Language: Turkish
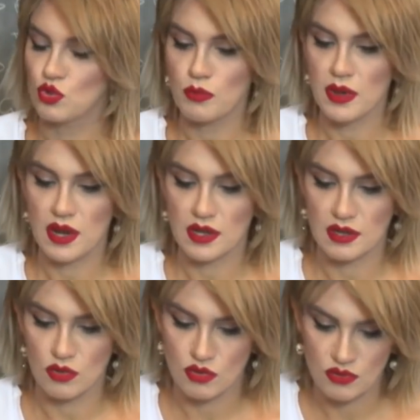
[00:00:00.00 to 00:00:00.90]
Çok merak
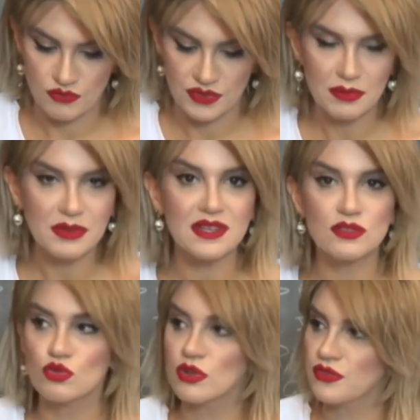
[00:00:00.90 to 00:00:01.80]
ediyorum. Evet. Filmi de
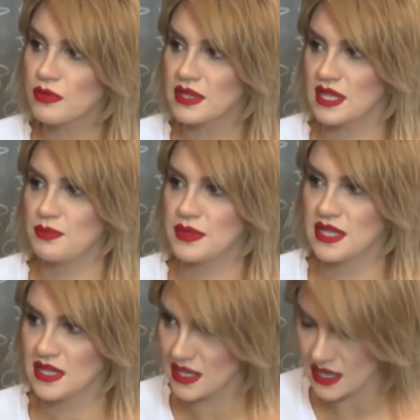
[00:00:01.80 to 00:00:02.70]
sonra filme
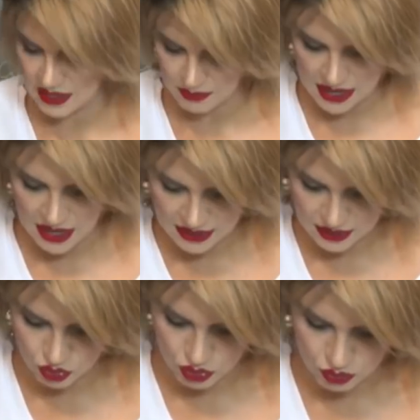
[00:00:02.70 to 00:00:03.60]
tepkileri de merak
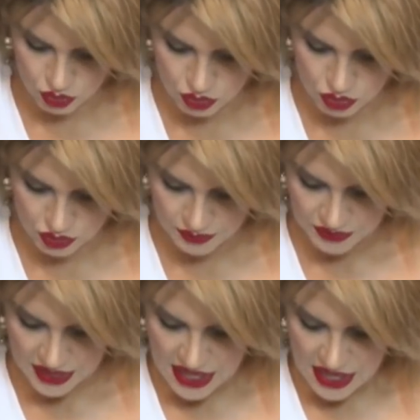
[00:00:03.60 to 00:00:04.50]
ediyorum doğrusu.
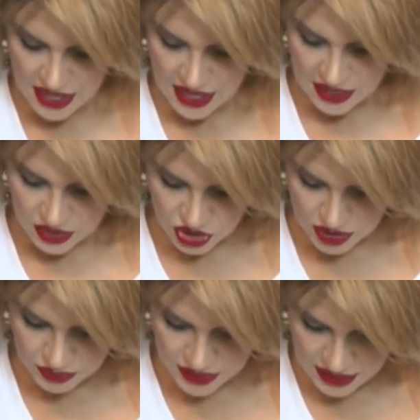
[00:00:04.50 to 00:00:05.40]

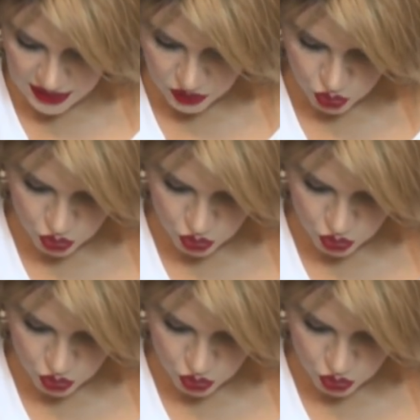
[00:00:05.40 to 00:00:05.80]
Şimdi